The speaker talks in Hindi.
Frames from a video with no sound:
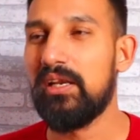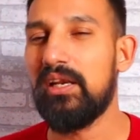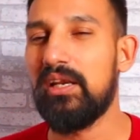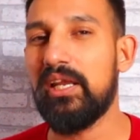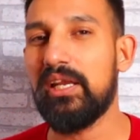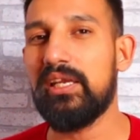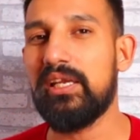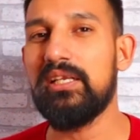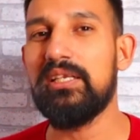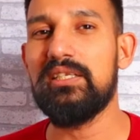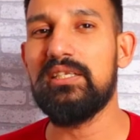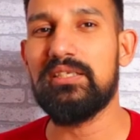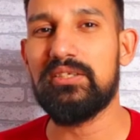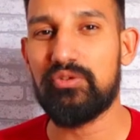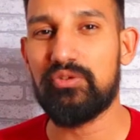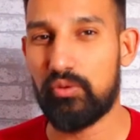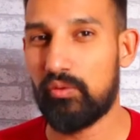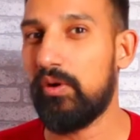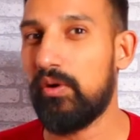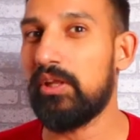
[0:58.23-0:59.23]
लेकिन
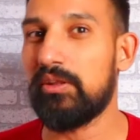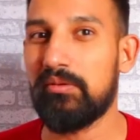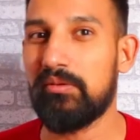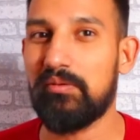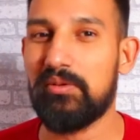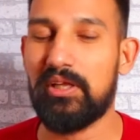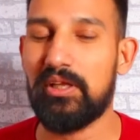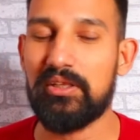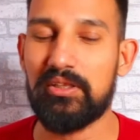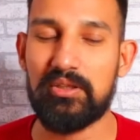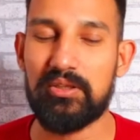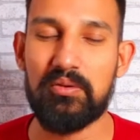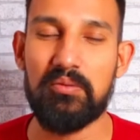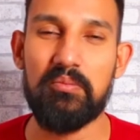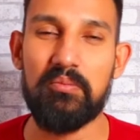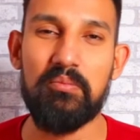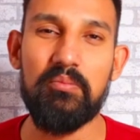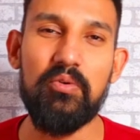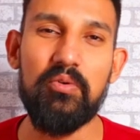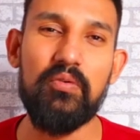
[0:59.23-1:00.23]
शुरुआत में बता देता
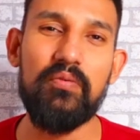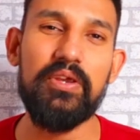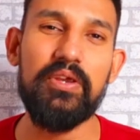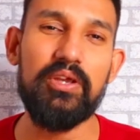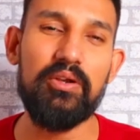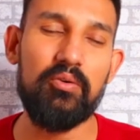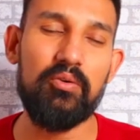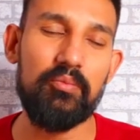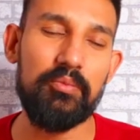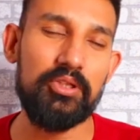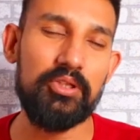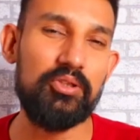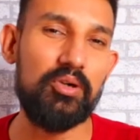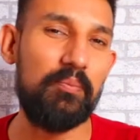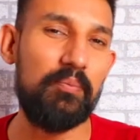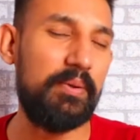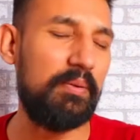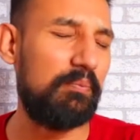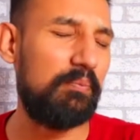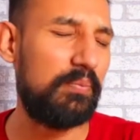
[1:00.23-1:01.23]
हूं मूवी उम्मीदों
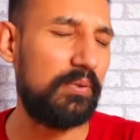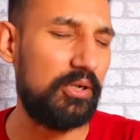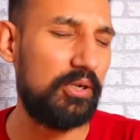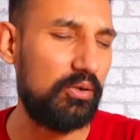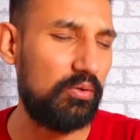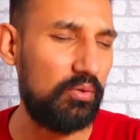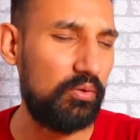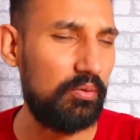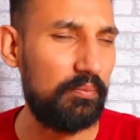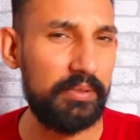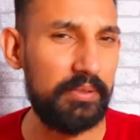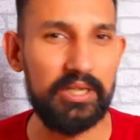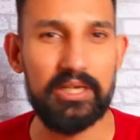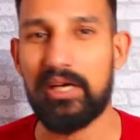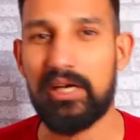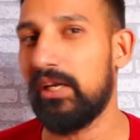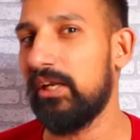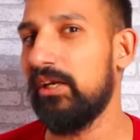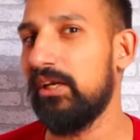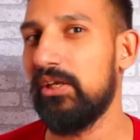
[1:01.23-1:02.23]
पे बिल्कुल भी
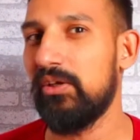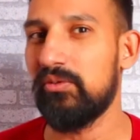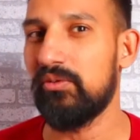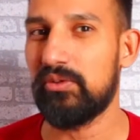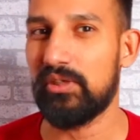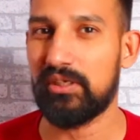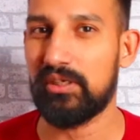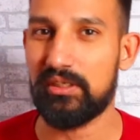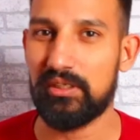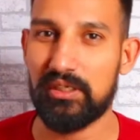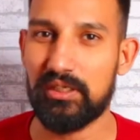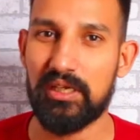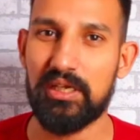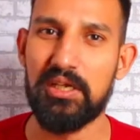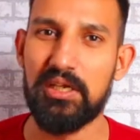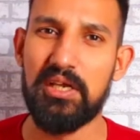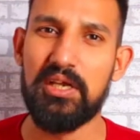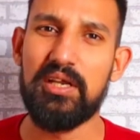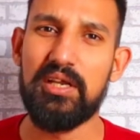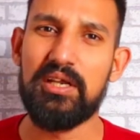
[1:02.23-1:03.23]
खरी नहीं उतरती है
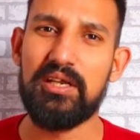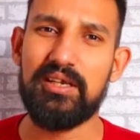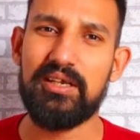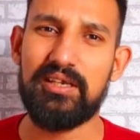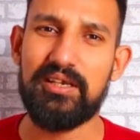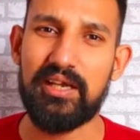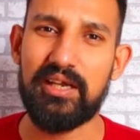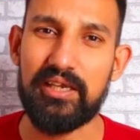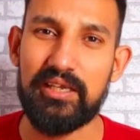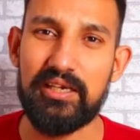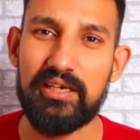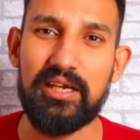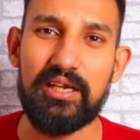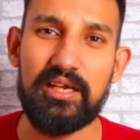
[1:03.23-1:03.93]
कहीं ना